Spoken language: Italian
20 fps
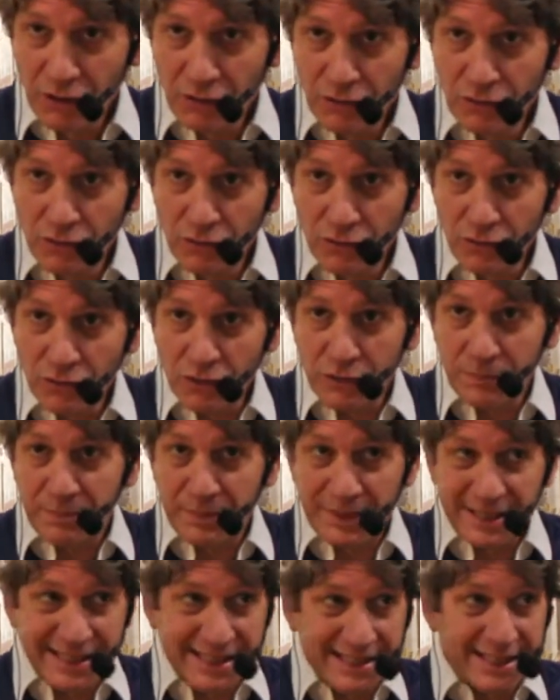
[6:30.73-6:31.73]
non
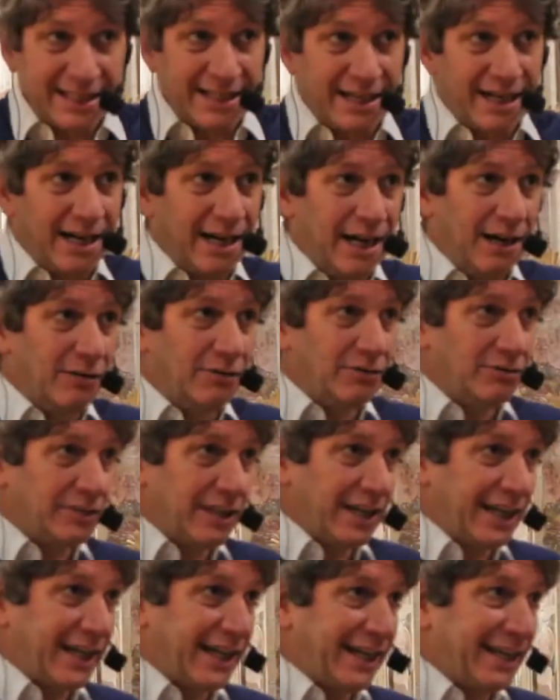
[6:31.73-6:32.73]
spezzerà
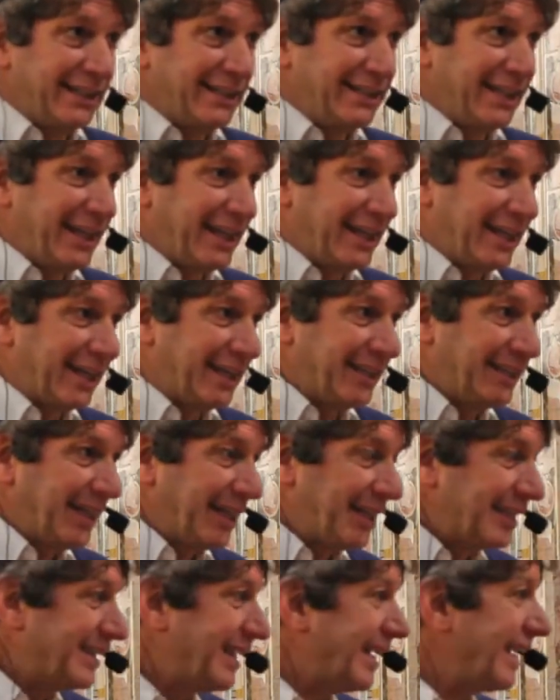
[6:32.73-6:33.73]
una canna
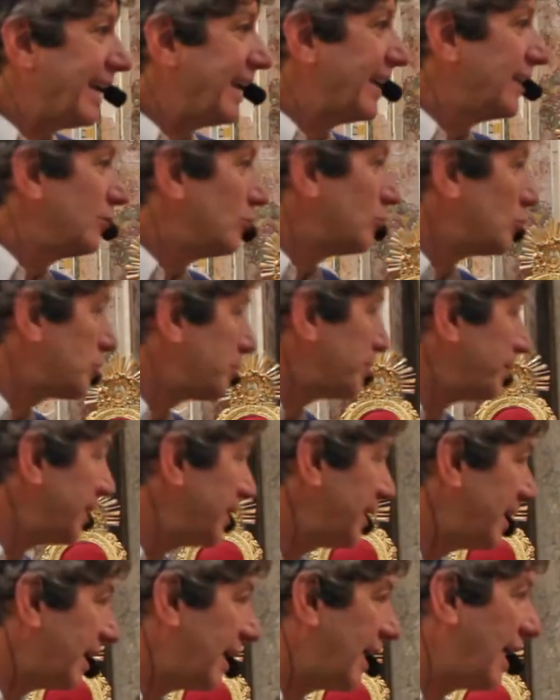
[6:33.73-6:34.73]
incrinata e non
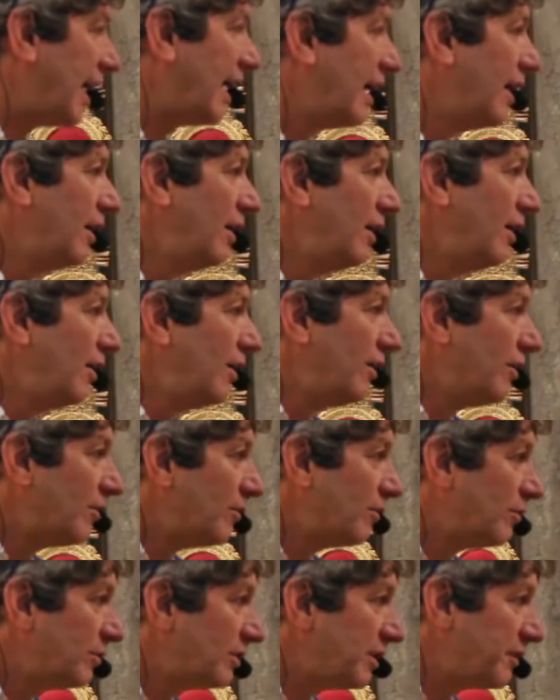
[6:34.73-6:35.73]
spegnerà
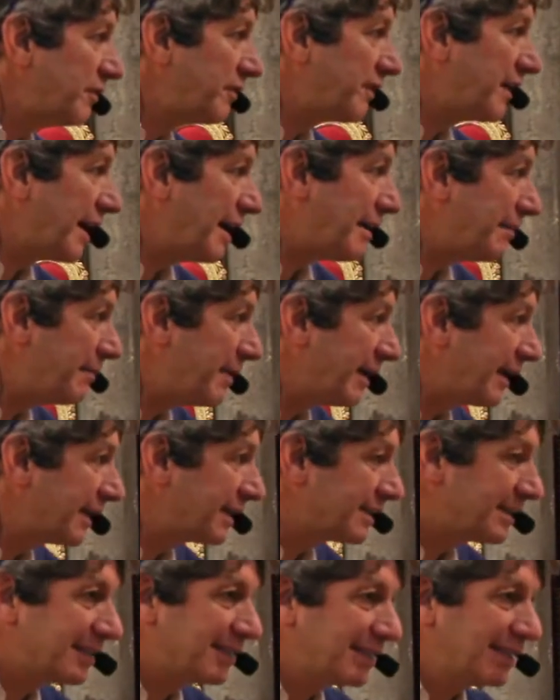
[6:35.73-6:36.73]
una fiamma
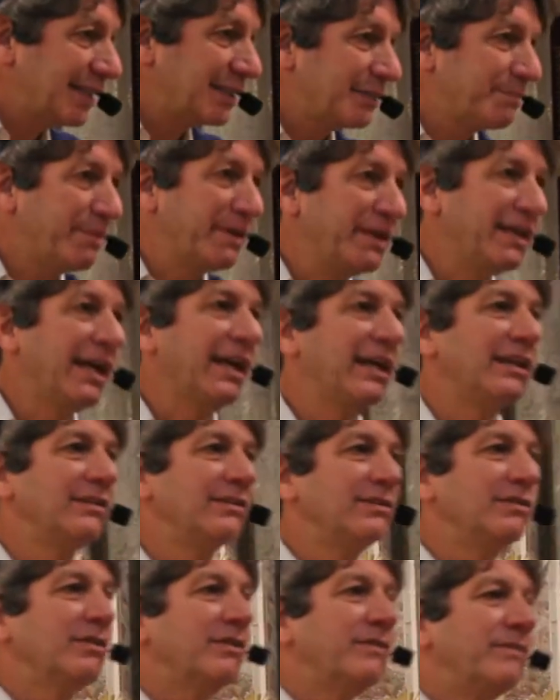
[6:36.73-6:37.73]
che si sta
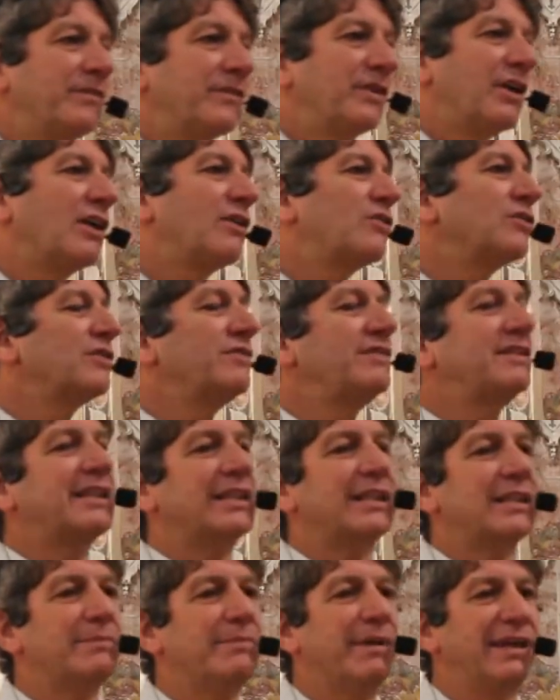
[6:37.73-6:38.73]
spegnendo. Che cosa vi
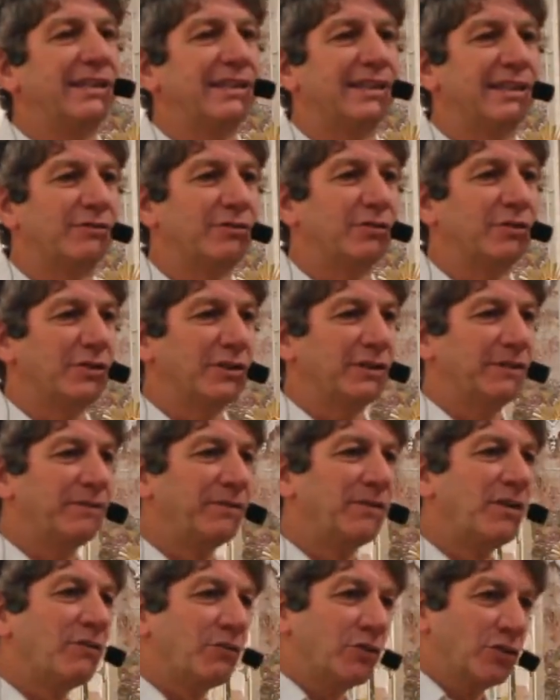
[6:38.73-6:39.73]
trasmette a voi?
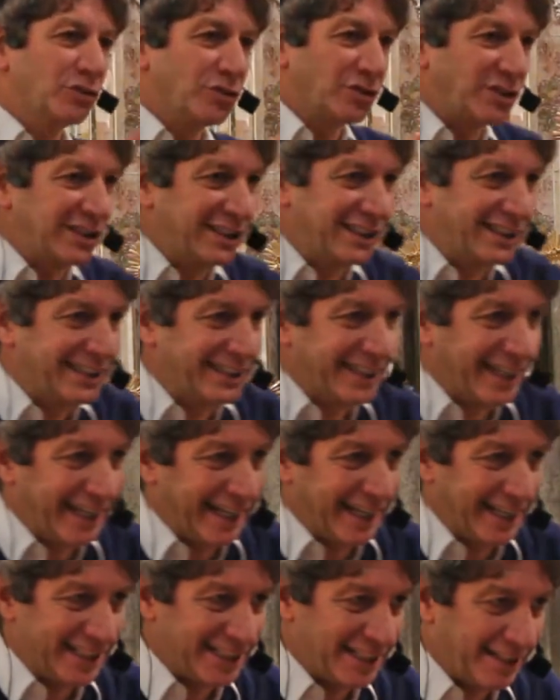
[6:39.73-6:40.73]
Voi non sentite a
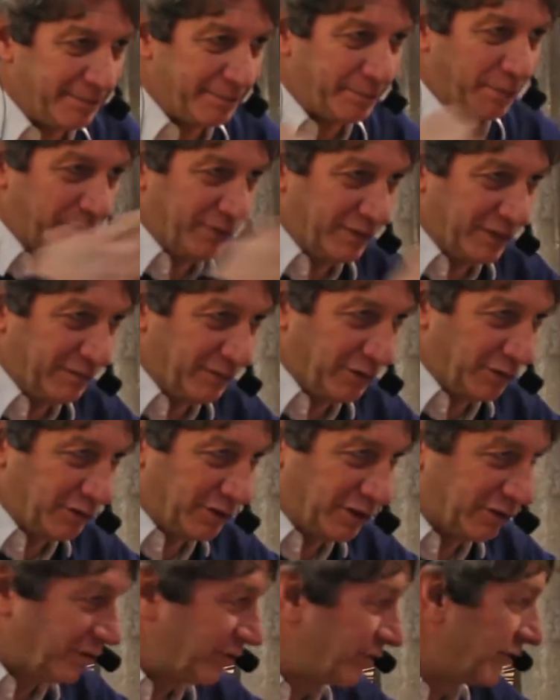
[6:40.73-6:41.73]
casa, poi ve lo
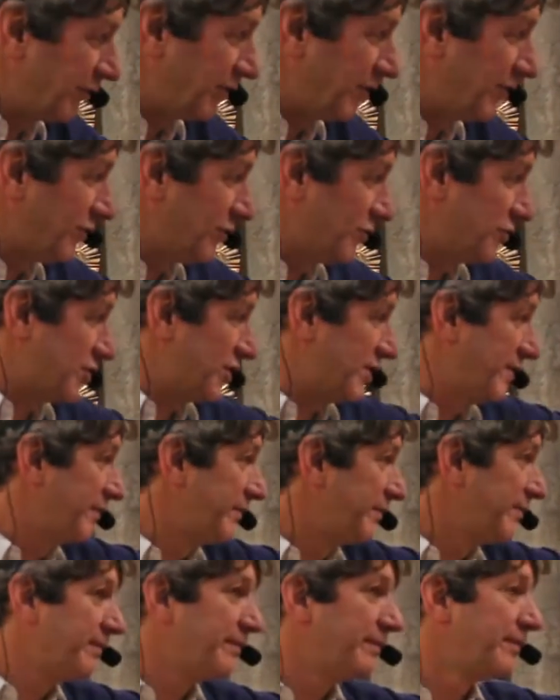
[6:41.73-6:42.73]
dico io a voce.
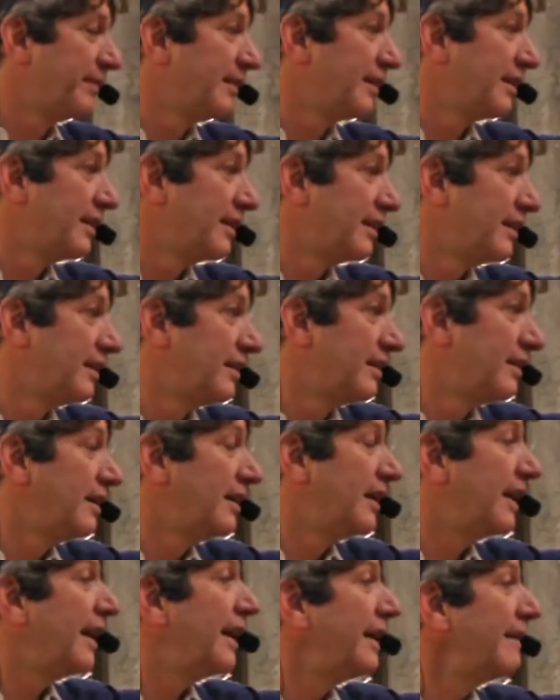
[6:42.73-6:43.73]

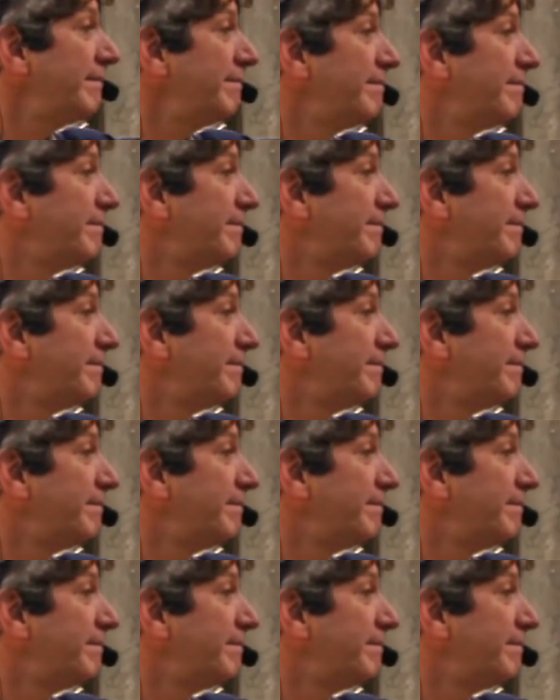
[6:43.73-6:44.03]
Eh?